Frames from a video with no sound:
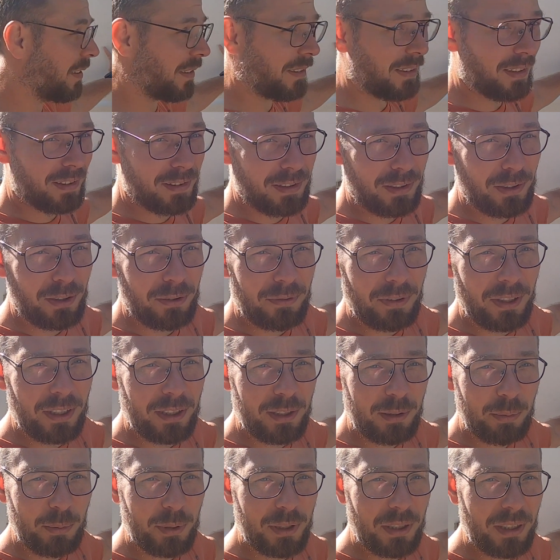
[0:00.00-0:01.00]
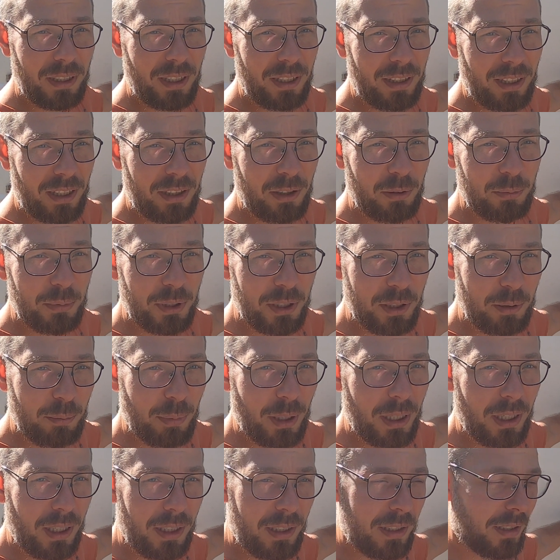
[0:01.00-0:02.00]
Zdecydowaliśmy się na taką
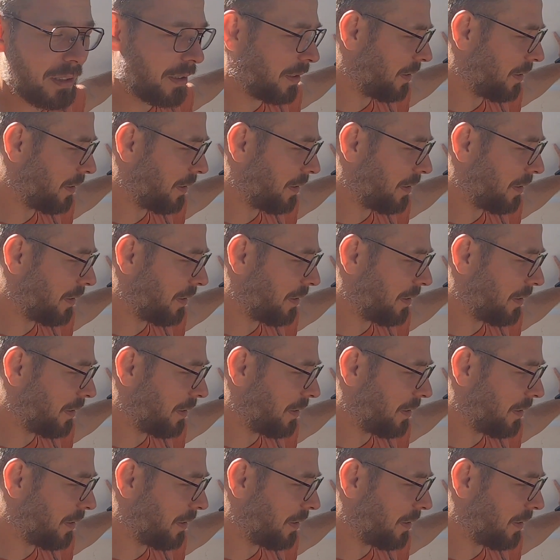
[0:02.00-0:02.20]
szybę